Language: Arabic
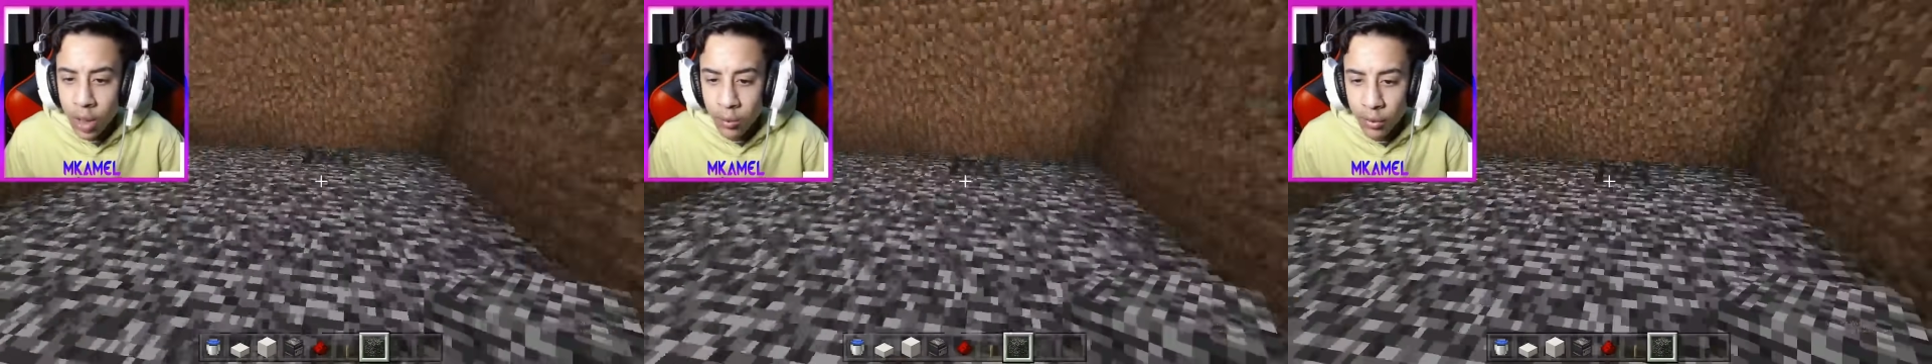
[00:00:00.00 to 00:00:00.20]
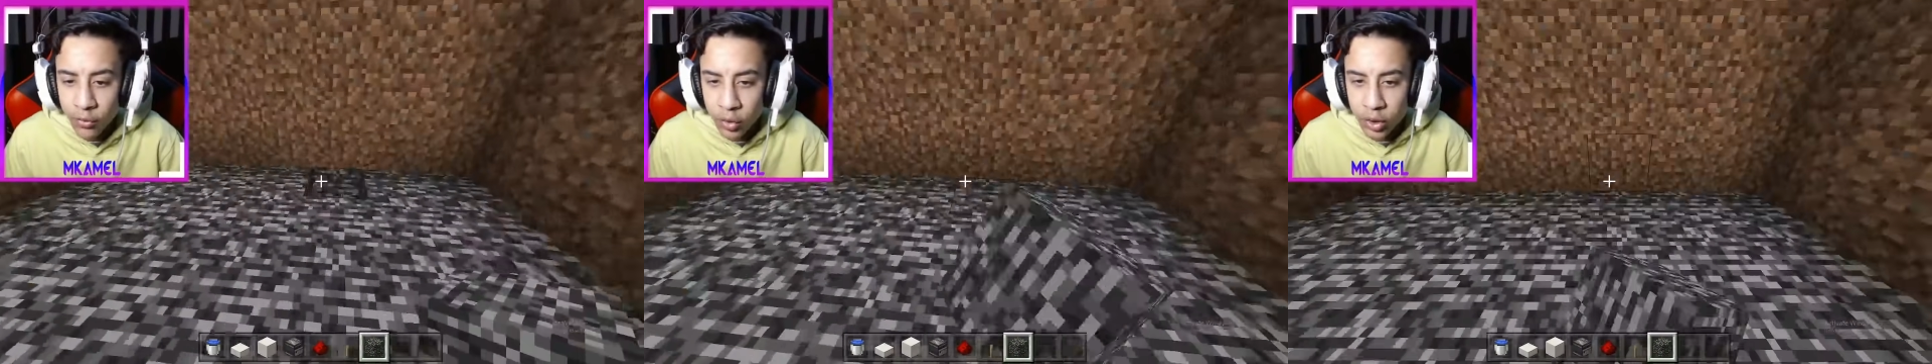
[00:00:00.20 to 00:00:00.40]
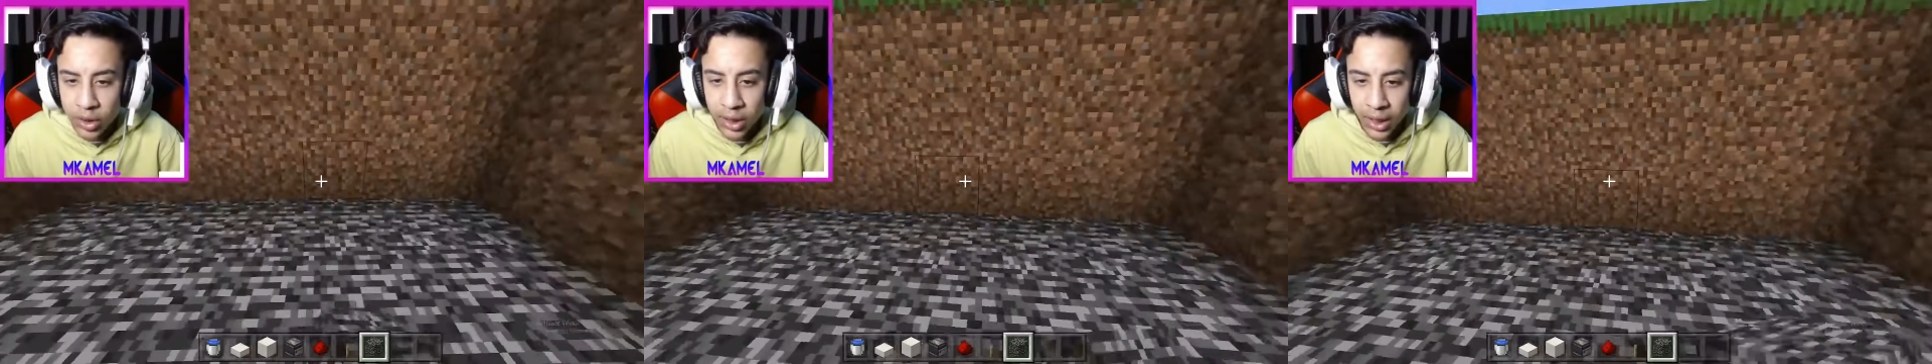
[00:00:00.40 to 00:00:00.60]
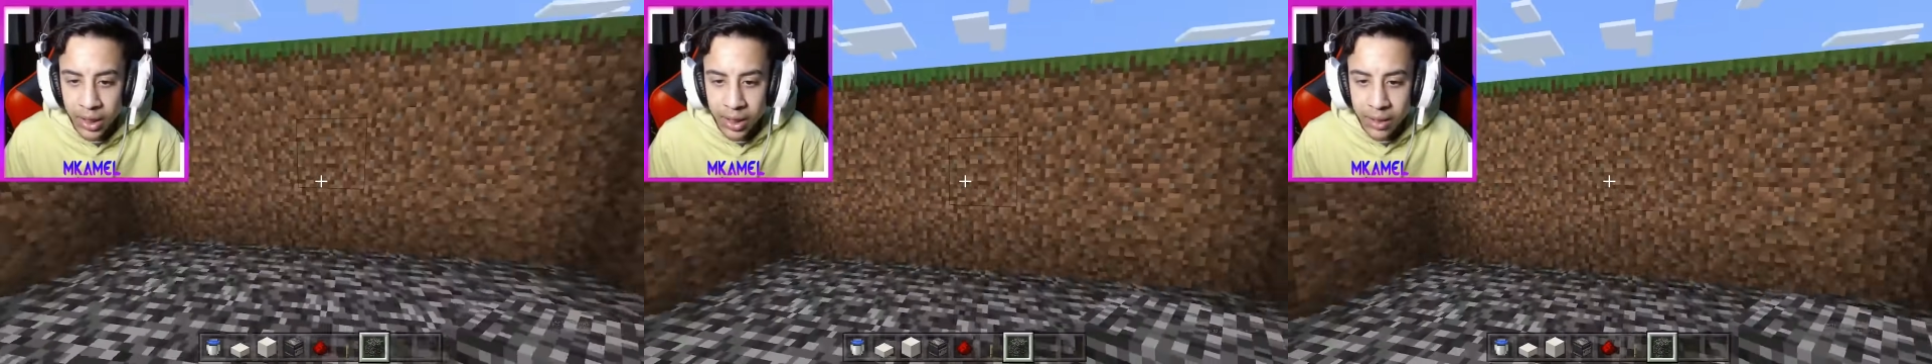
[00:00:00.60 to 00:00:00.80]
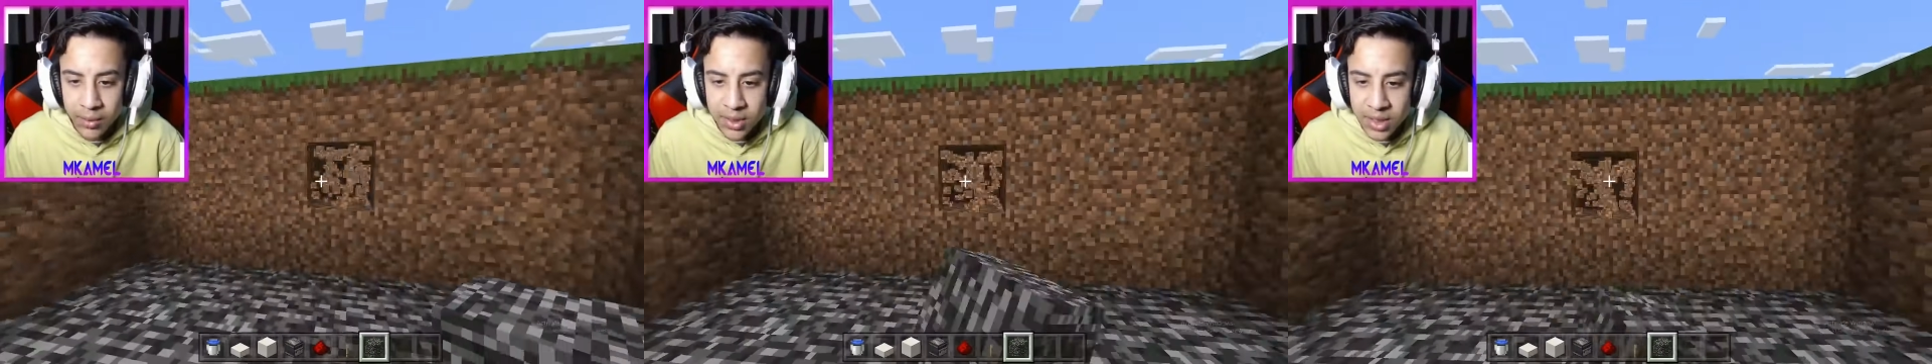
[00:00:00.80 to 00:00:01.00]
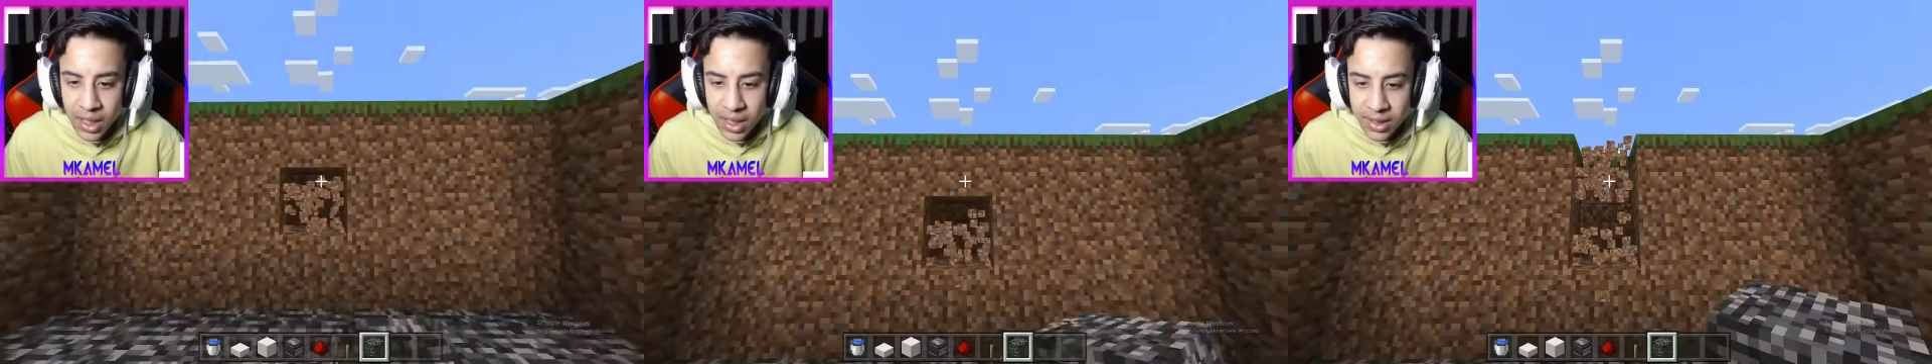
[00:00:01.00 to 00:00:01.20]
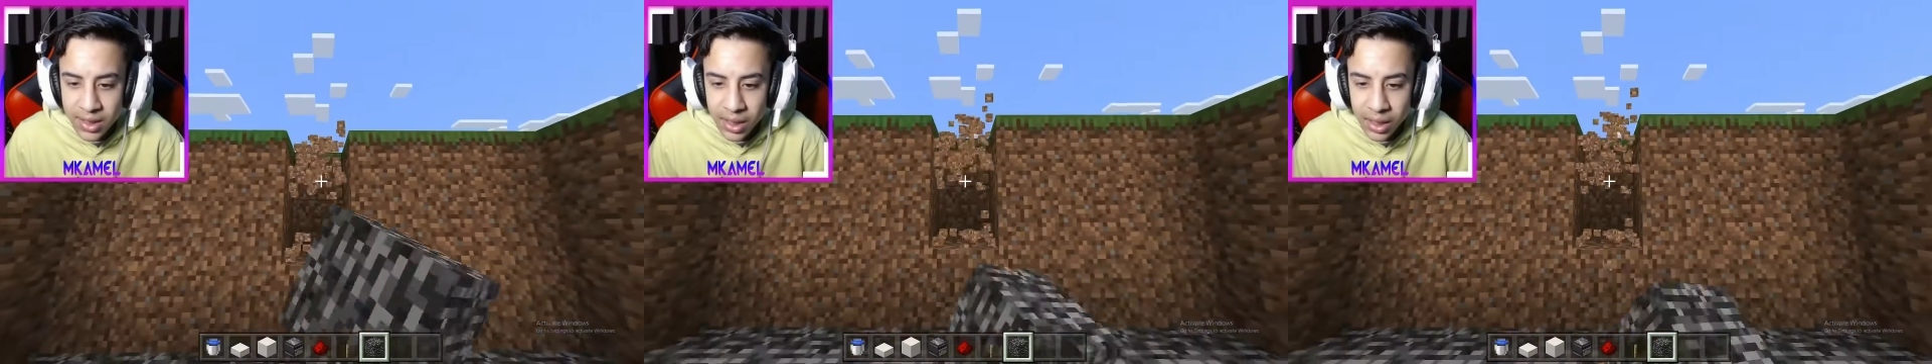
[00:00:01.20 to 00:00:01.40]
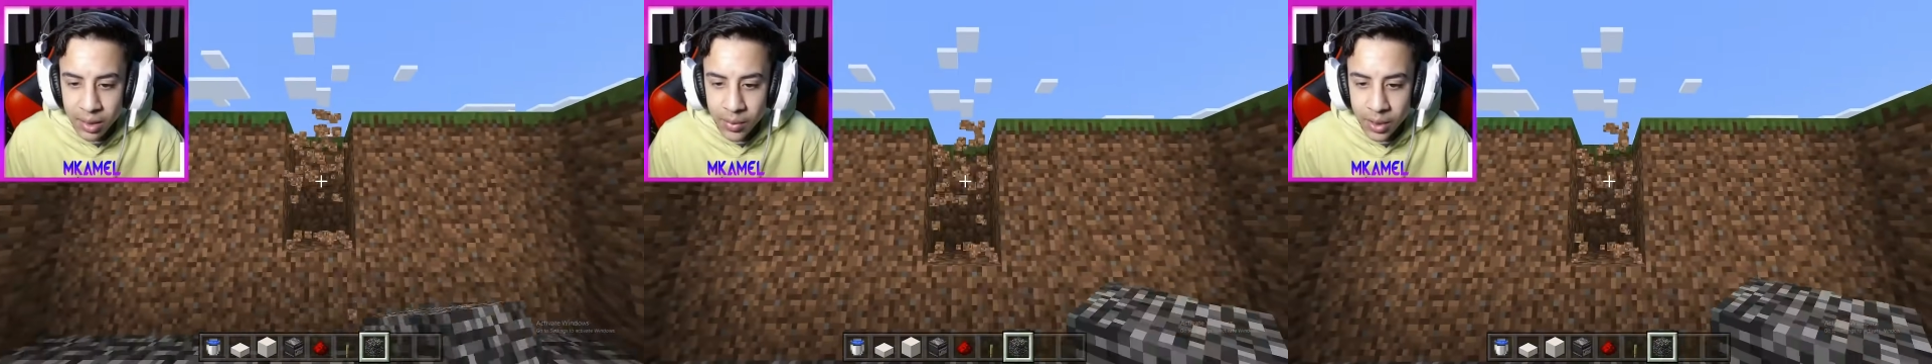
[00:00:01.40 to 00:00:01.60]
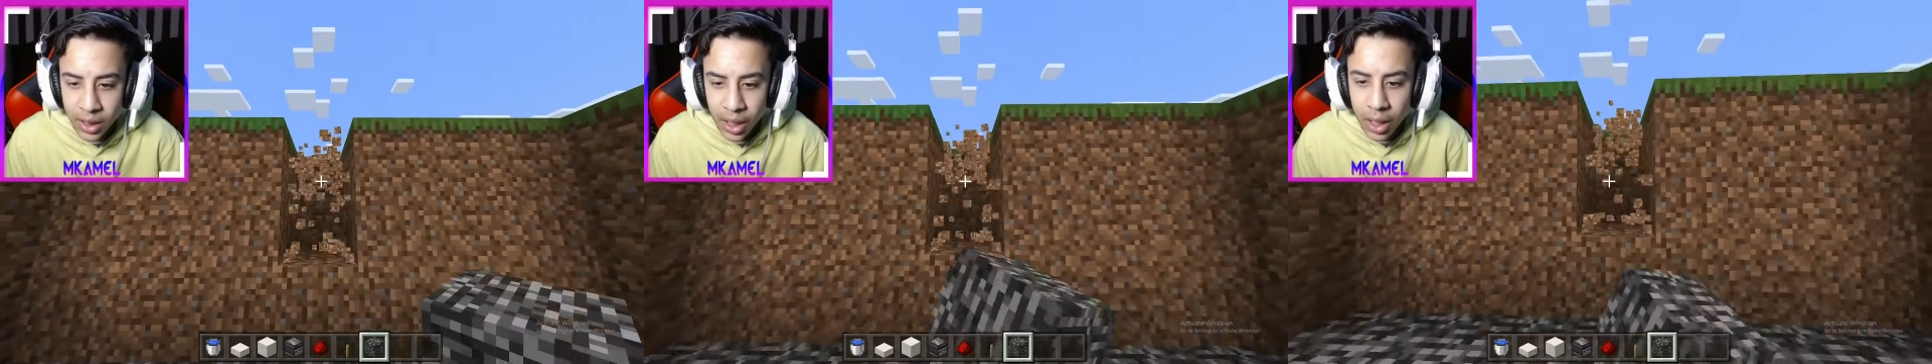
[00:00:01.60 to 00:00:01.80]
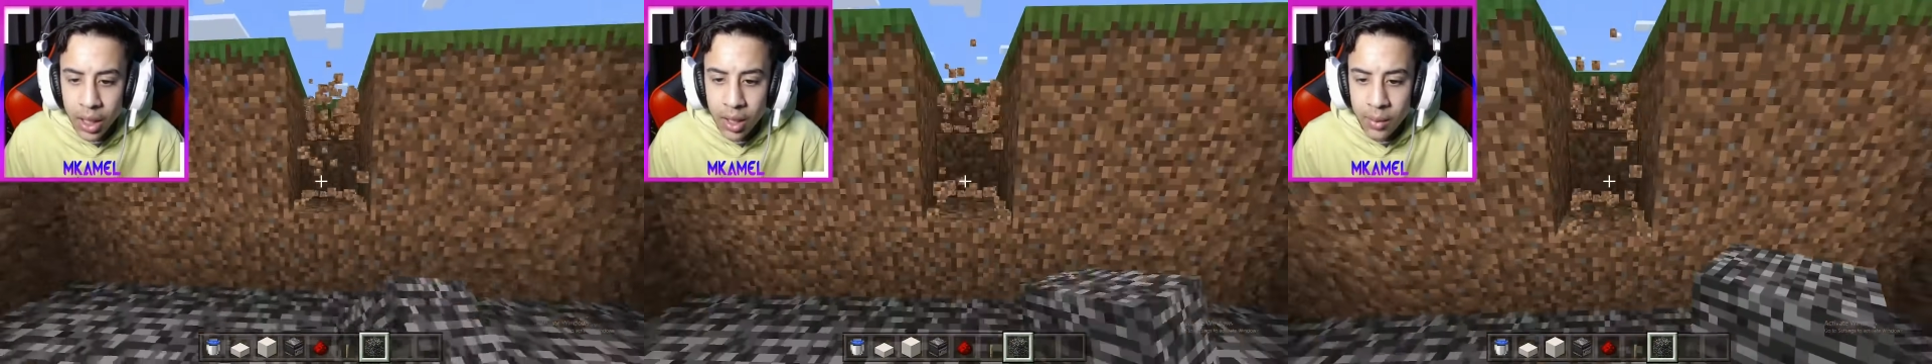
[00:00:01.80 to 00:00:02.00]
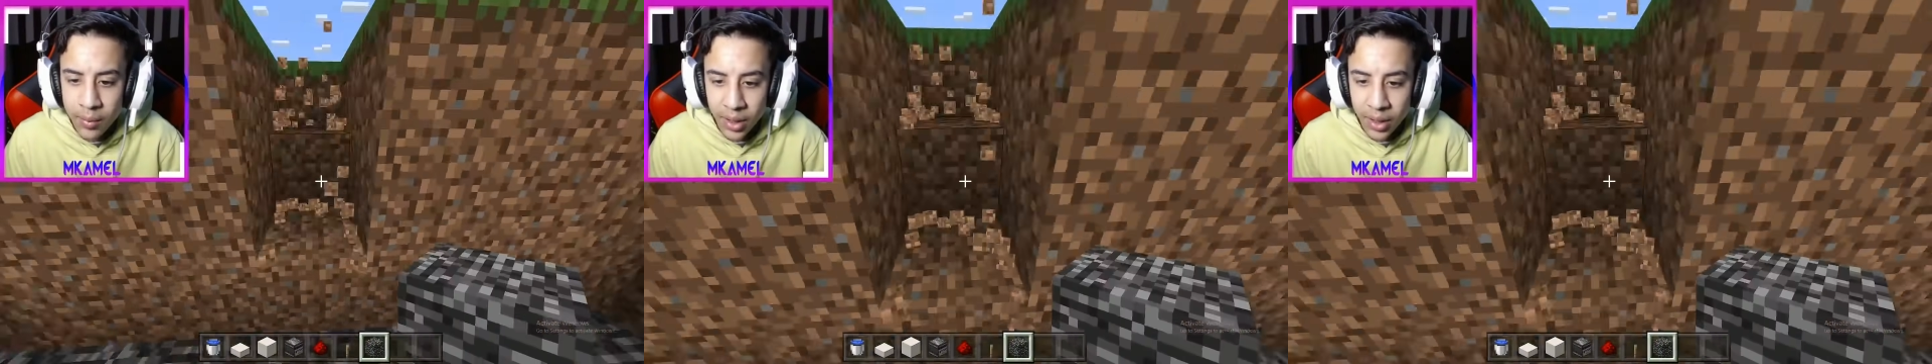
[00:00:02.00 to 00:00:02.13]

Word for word: المفروض ان احنا نعمل زي سلم هنا